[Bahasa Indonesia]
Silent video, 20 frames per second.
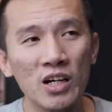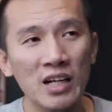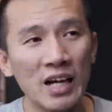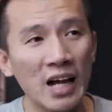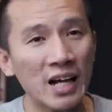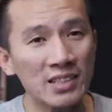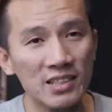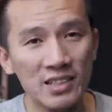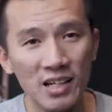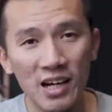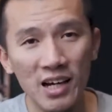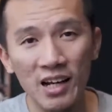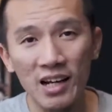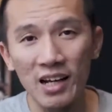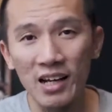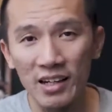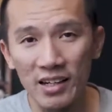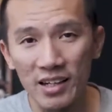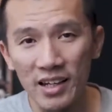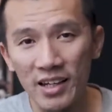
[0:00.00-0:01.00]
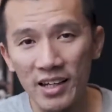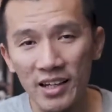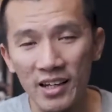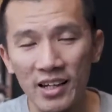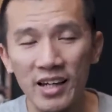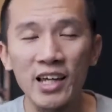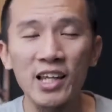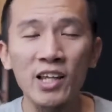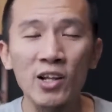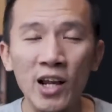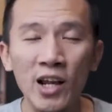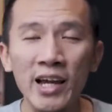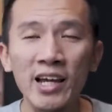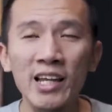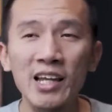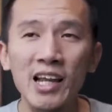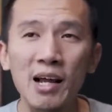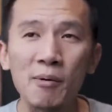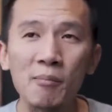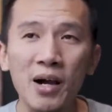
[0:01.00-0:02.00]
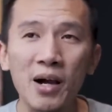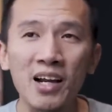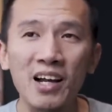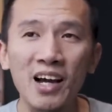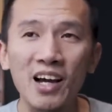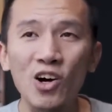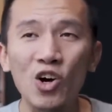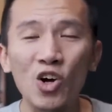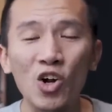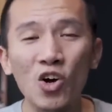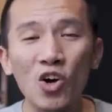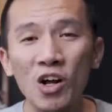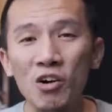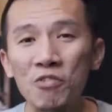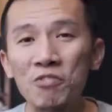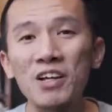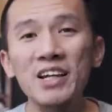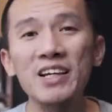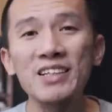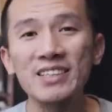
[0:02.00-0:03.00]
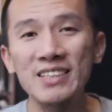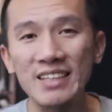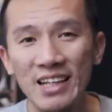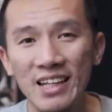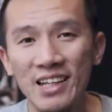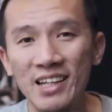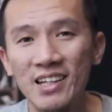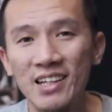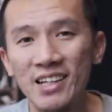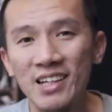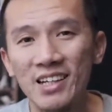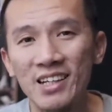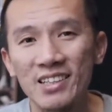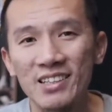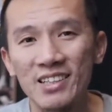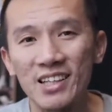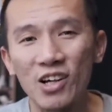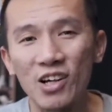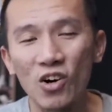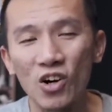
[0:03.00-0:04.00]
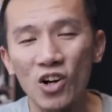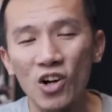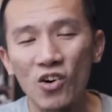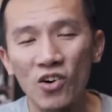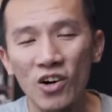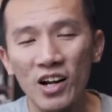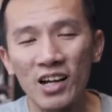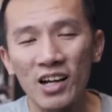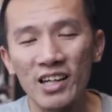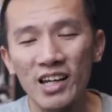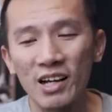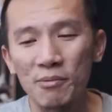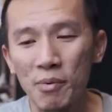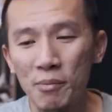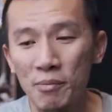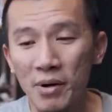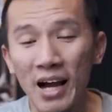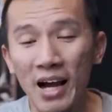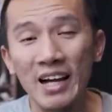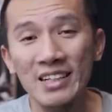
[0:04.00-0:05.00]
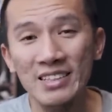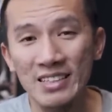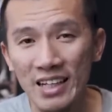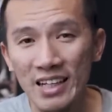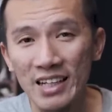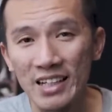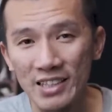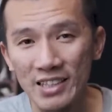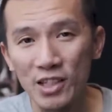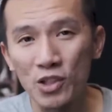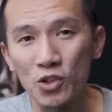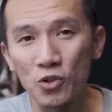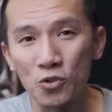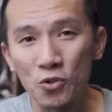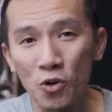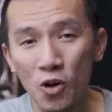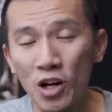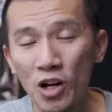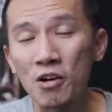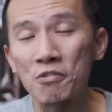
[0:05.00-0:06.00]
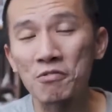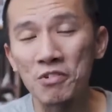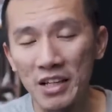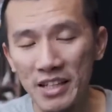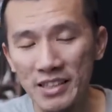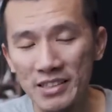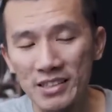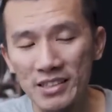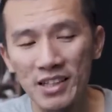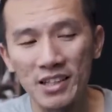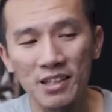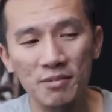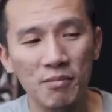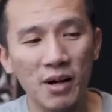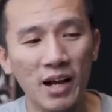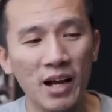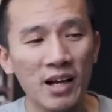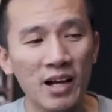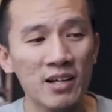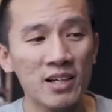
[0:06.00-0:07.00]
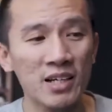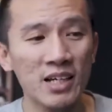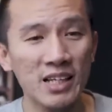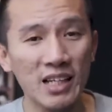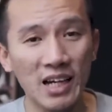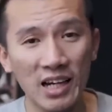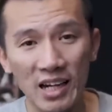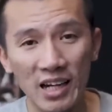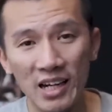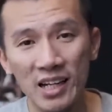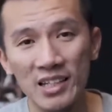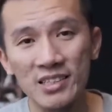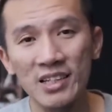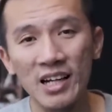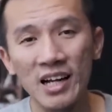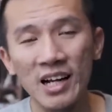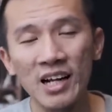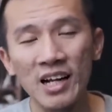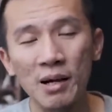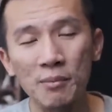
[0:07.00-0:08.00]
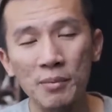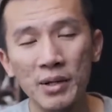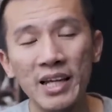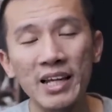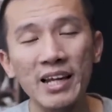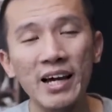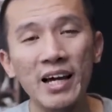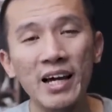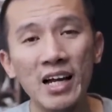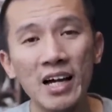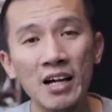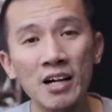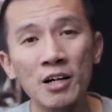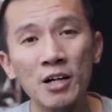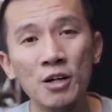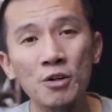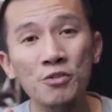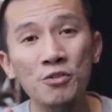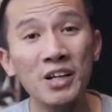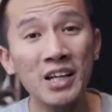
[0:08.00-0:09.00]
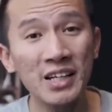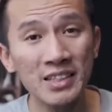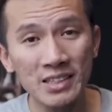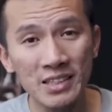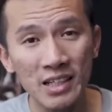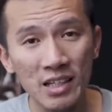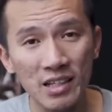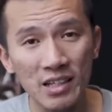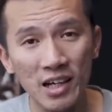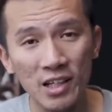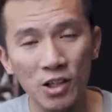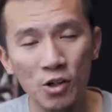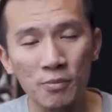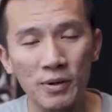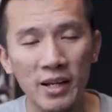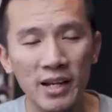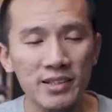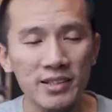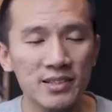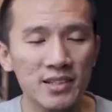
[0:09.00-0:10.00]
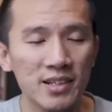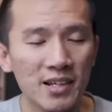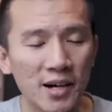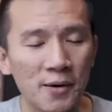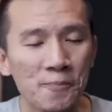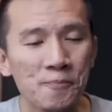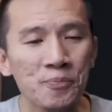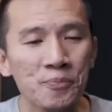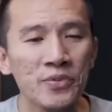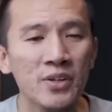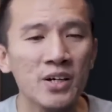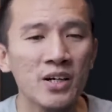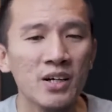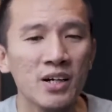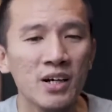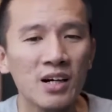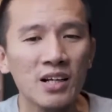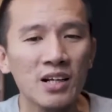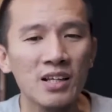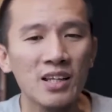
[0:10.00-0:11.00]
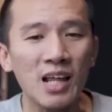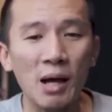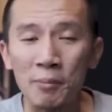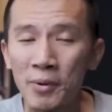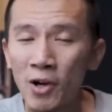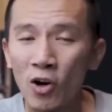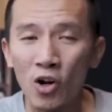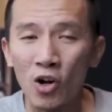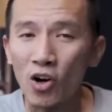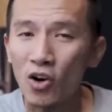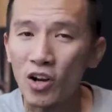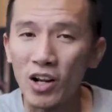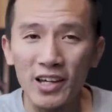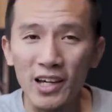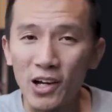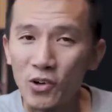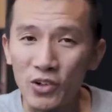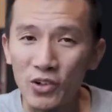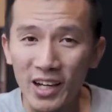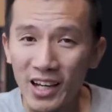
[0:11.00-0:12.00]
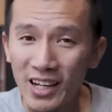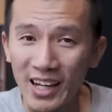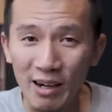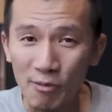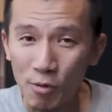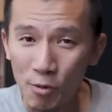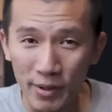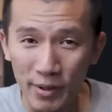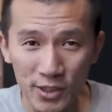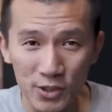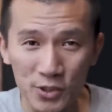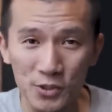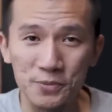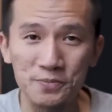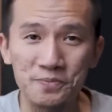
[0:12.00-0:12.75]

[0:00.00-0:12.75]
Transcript: kasar, gede. Inilah yang dinamakan dengan orang-orang Filistin. Jadi orang-orang yang memang asli di situ, orang Filistin. Maka kita kenal sekarang namanya daerah Filistin atau Palestina. Tapi orang-orang Yahudi kan nggak mau masuk.